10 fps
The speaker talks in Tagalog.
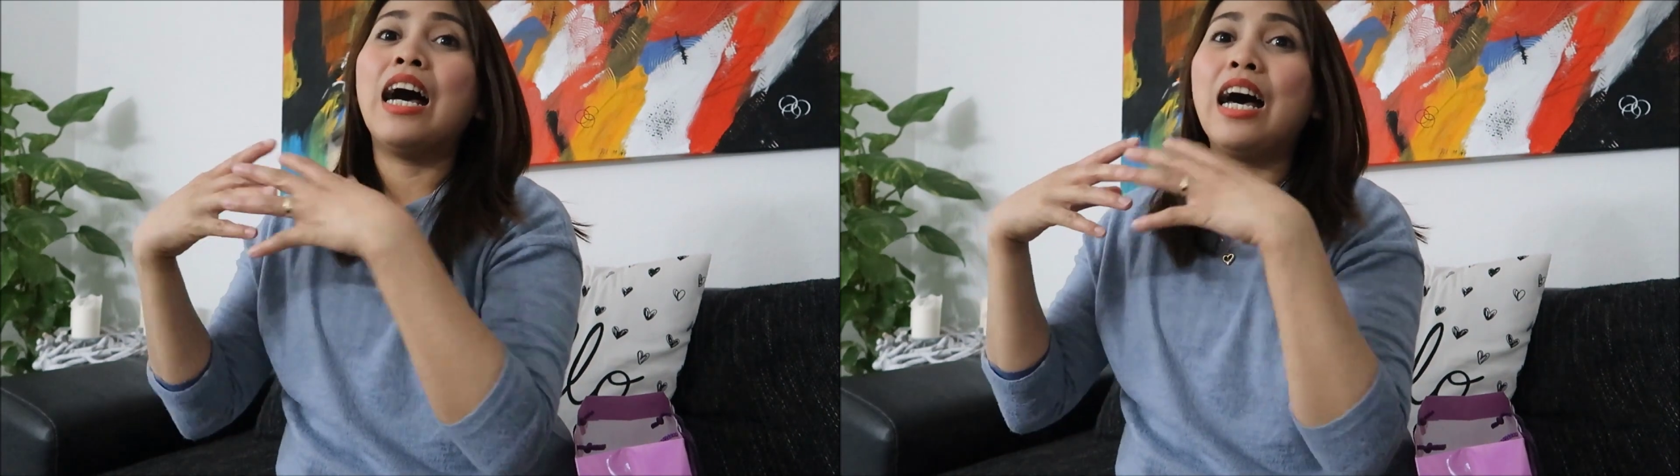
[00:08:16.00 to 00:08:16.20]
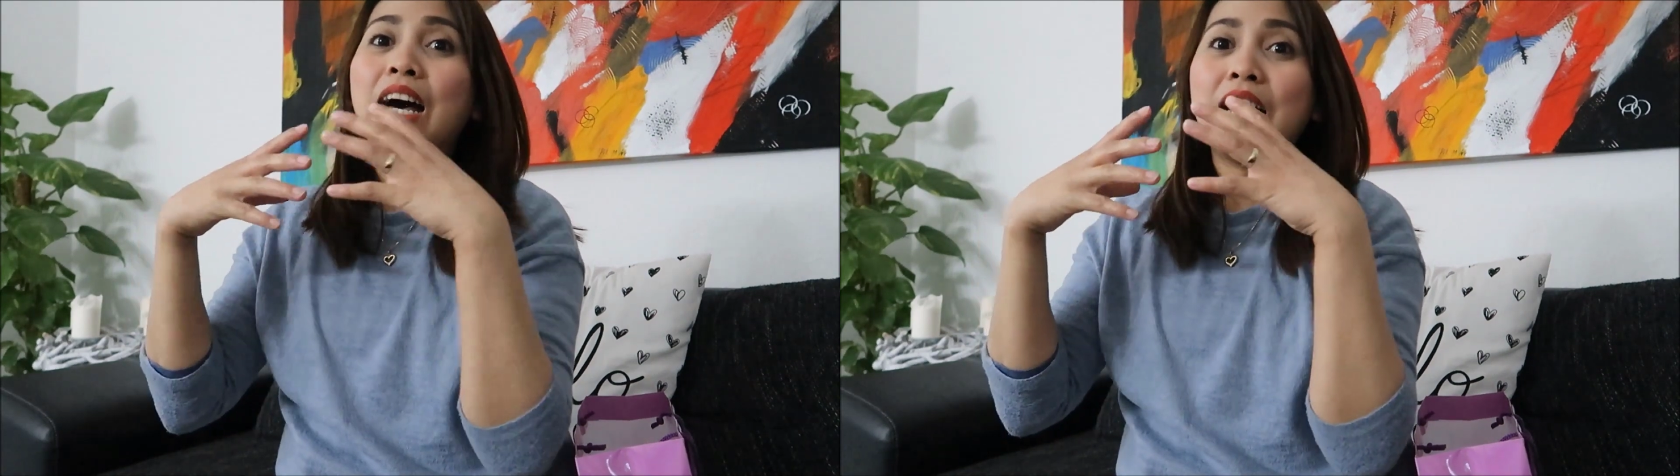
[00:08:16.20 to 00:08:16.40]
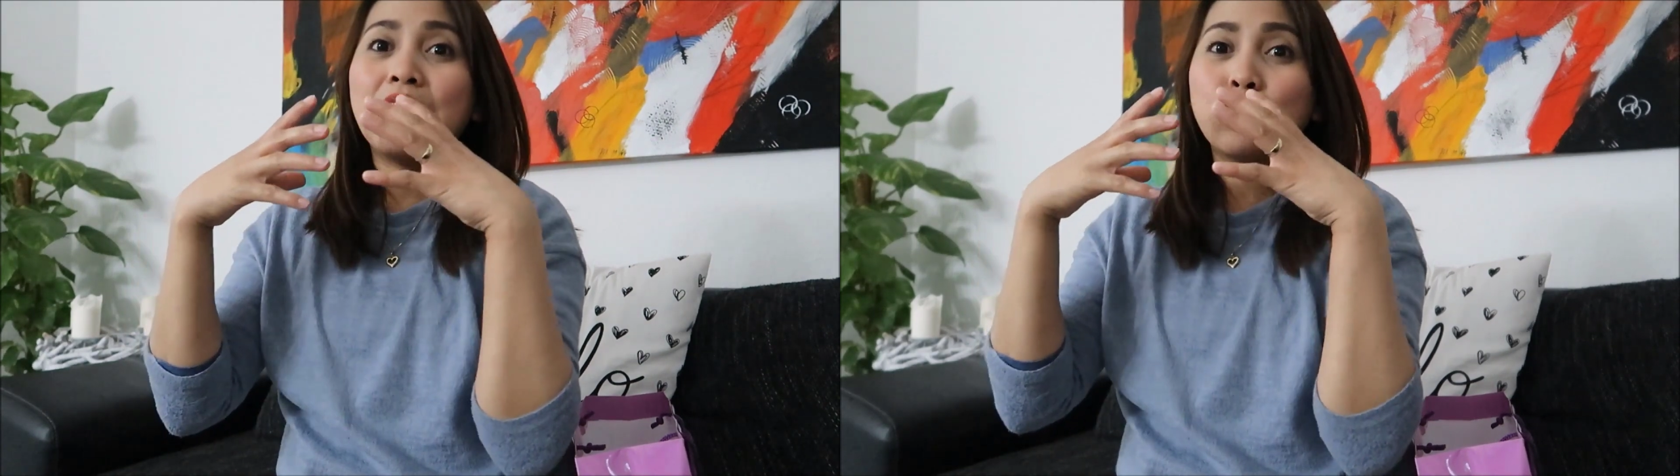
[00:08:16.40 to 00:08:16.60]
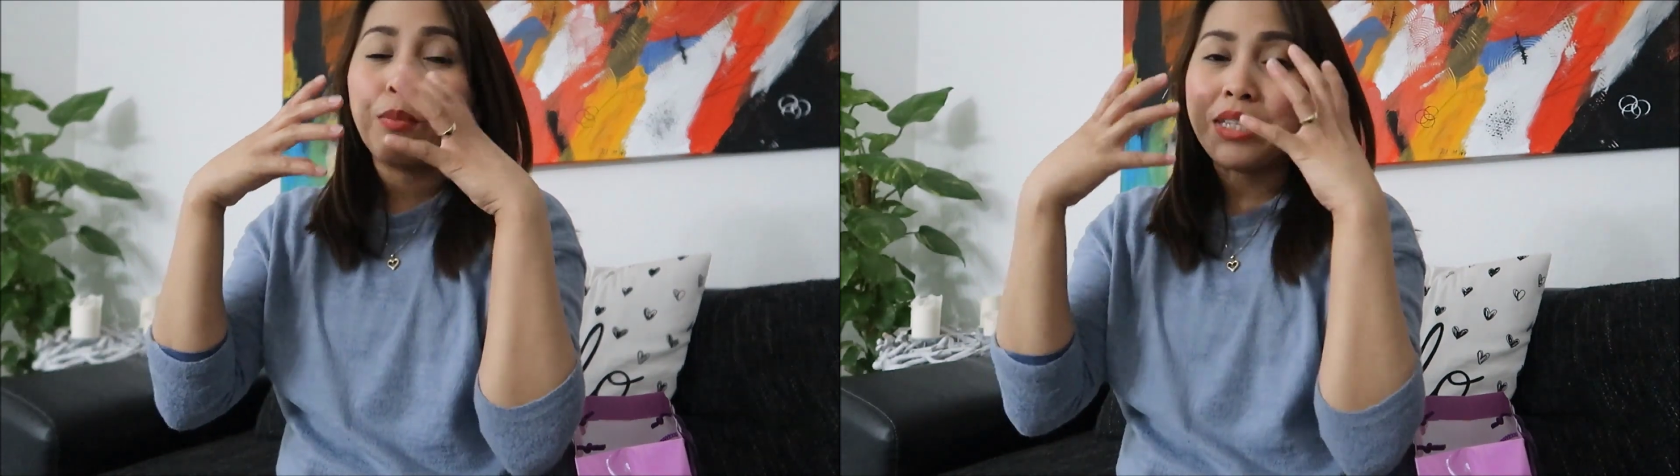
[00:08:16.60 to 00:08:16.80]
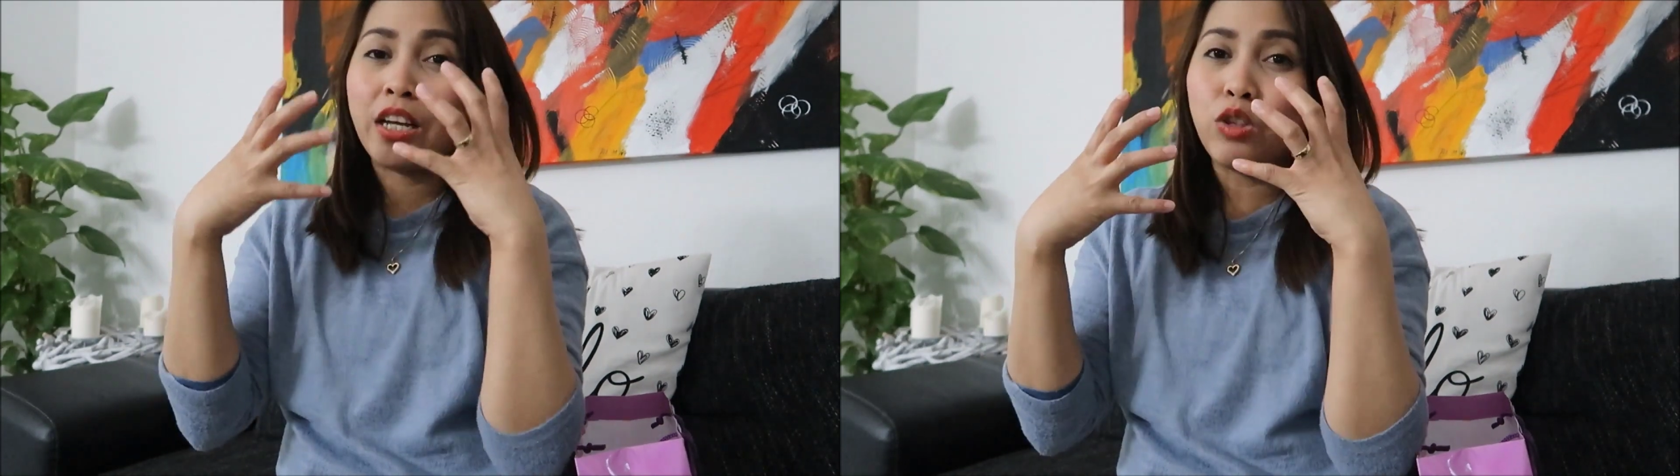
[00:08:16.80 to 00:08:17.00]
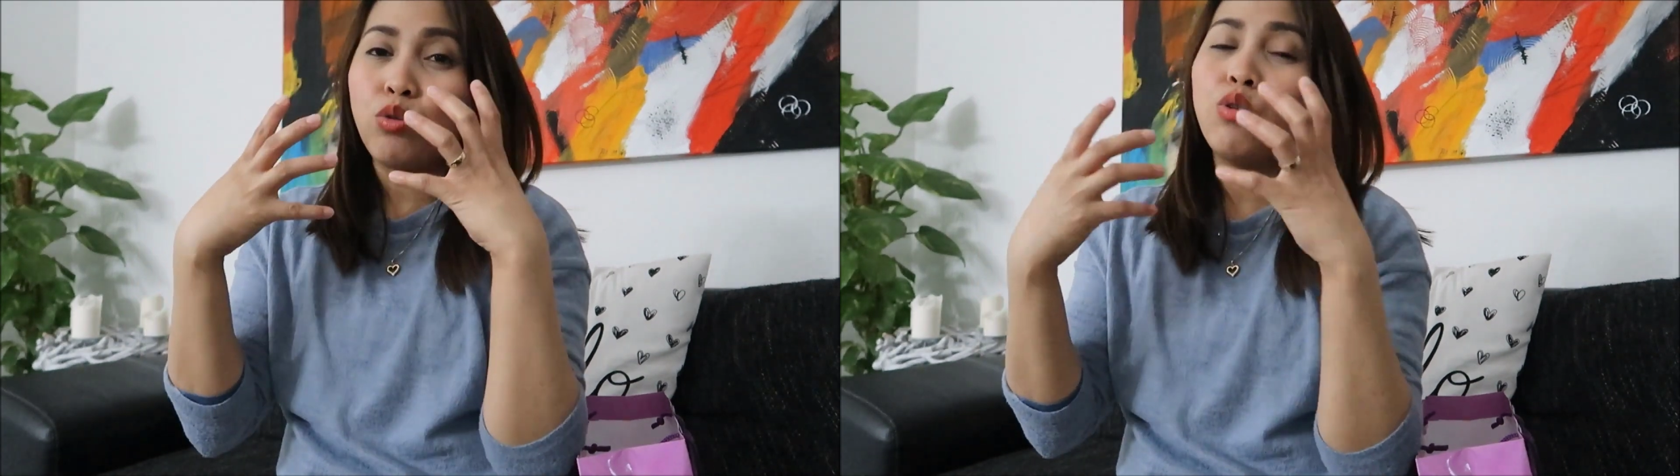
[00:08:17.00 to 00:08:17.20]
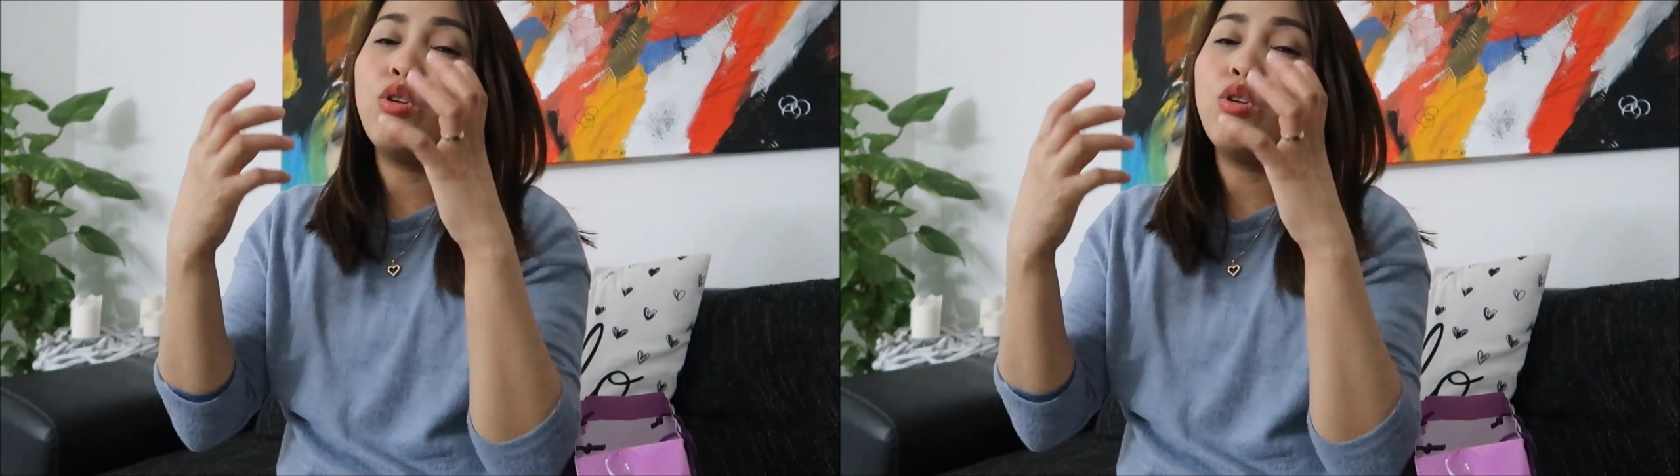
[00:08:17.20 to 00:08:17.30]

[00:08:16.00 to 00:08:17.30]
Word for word: uh, sumasakit yung